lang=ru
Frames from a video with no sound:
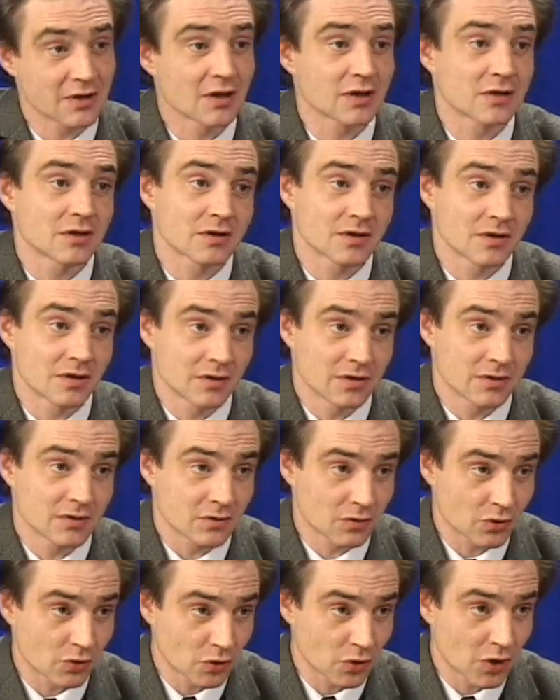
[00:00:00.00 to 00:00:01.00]
также и с
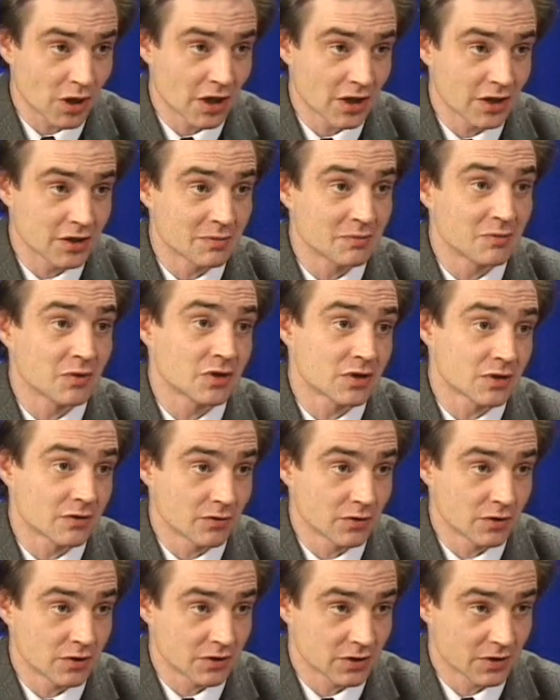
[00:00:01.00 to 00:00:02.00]
трудоголизмом на
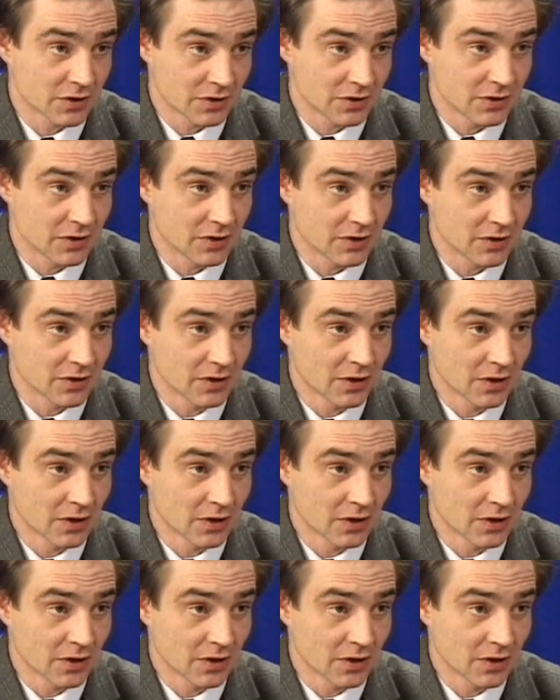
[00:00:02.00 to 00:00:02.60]
сегодняшний день.